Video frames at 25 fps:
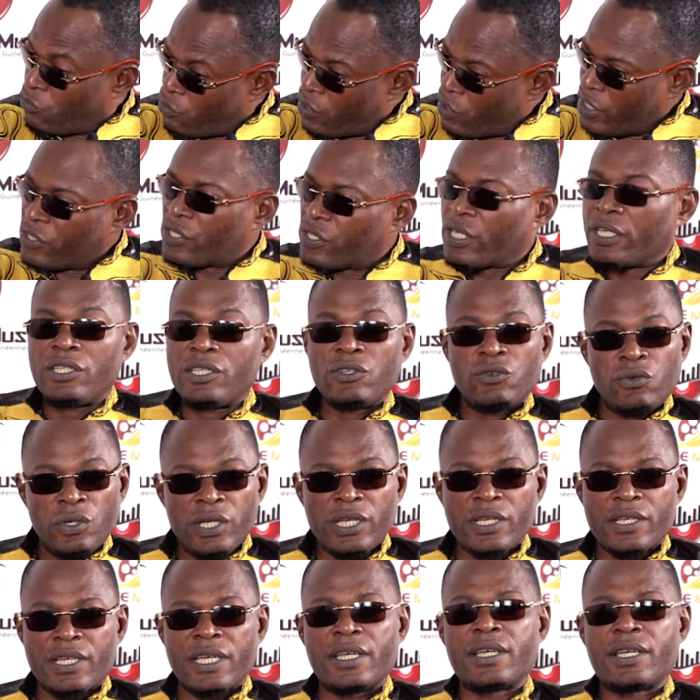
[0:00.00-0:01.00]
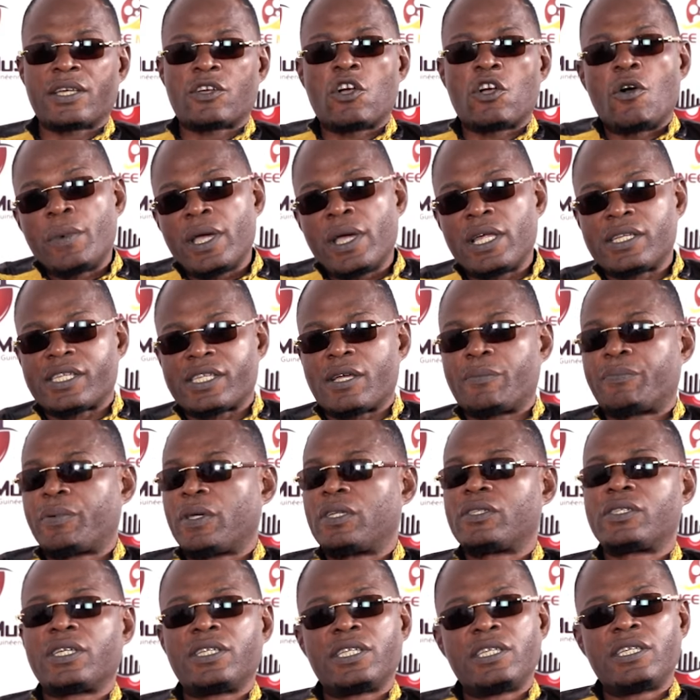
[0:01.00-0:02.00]
oui, j'ai dit oui, que, comment elle
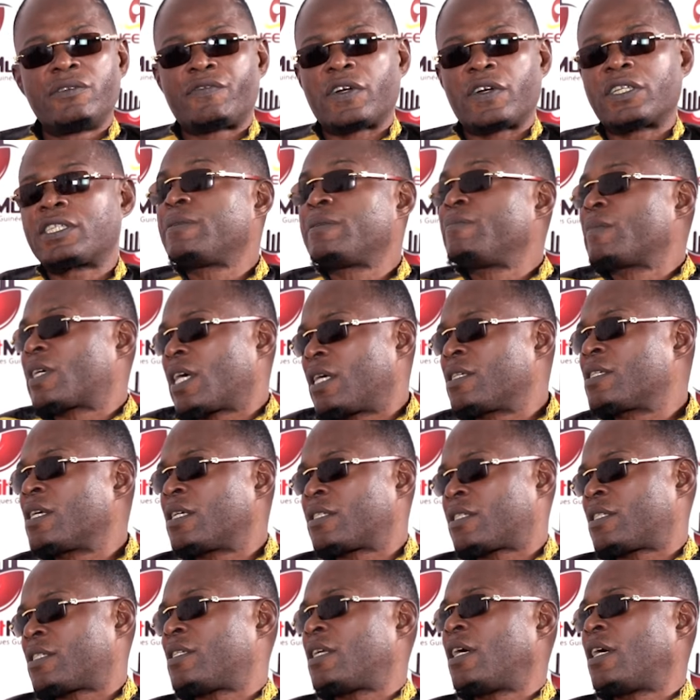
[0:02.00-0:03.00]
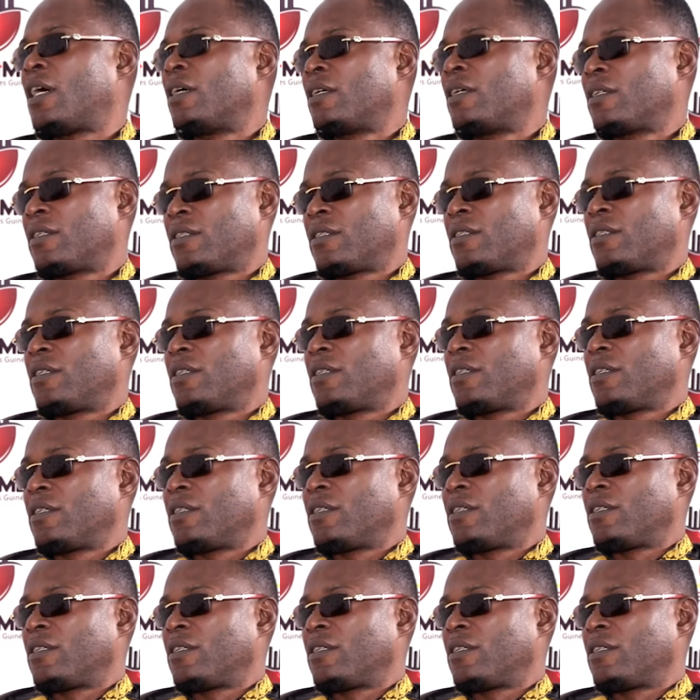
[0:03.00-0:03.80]
s'appelle J'ai dit Fatim Kandiasila. Oui.